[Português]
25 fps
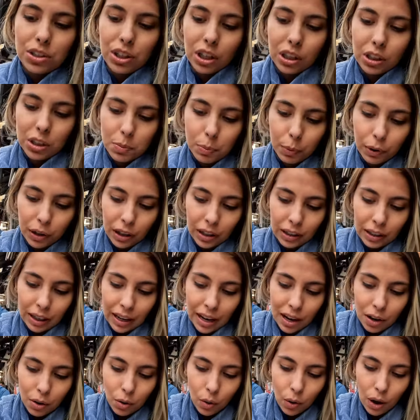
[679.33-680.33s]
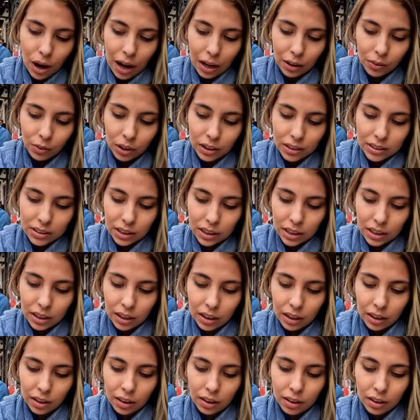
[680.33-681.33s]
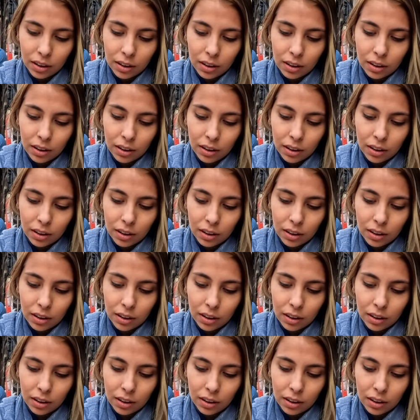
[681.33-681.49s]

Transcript: gente, porque nem é coado. Olha isso aqui.